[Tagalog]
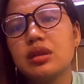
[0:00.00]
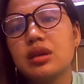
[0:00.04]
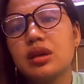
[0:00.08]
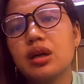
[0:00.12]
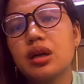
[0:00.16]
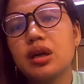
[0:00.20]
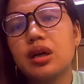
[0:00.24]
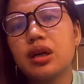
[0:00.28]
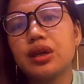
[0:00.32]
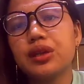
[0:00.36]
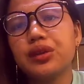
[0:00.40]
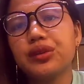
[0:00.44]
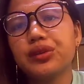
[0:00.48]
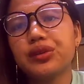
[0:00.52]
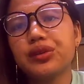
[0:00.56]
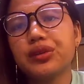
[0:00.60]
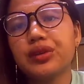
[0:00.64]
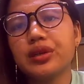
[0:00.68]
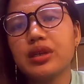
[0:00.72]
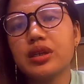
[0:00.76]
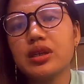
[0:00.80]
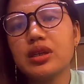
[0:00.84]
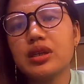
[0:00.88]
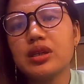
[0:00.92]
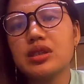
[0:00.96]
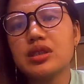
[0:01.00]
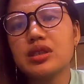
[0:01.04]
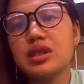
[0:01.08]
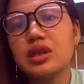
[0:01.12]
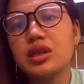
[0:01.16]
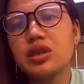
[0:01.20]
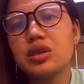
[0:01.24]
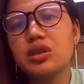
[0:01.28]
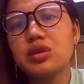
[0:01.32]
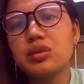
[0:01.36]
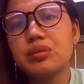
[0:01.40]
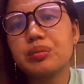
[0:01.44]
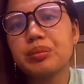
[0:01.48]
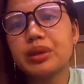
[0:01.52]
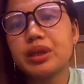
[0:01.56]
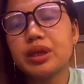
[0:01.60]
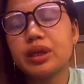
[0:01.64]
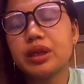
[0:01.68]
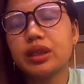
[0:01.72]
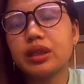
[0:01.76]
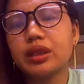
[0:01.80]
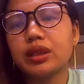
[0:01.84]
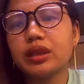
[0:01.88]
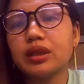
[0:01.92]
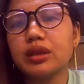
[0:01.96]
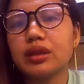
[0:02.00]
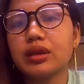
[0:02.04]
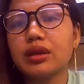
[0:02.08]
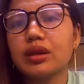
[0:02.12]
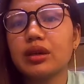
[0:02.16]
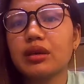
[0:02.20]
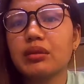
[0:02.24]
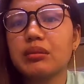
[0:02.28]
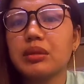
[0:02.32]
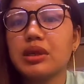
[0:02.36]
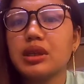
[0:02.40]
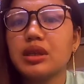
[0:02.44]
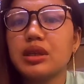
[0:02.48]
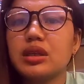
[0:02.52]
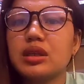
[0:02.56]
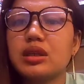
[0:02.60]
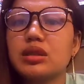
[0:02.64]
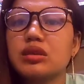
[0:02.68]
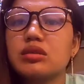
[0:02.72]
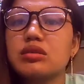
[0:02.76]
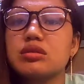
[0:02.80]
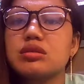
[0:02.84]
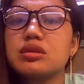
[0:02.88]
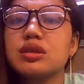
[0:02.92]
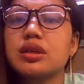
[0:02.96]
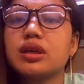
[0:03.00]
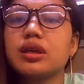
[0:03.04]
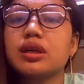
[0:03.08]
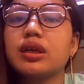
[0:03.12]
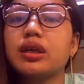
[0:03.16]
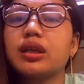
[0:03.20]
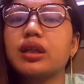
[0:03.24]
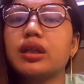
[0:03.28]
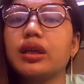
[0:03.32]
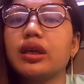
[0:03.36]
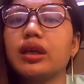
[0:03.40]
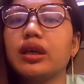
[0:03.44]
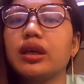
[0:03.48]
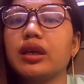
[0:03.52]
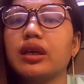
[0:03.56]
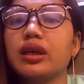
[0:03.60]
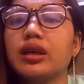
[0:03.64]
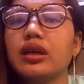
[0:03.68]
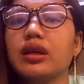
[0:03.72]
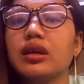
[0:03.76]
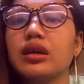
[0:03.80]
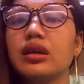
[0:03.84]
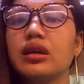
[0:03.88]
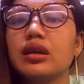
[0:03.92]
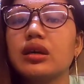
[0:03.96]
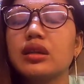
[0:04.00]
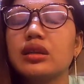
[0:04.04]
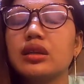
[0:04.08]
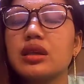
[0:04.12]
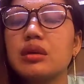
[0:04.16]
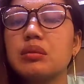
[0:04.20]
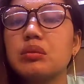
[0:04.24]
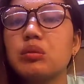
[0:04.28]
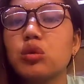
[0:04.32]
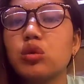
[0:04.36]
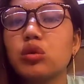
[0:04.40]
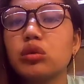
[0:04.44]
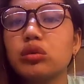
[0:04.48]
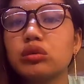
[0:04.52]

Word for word: Under ECQ pa rin kami dito sa Kalinga. Tabuk.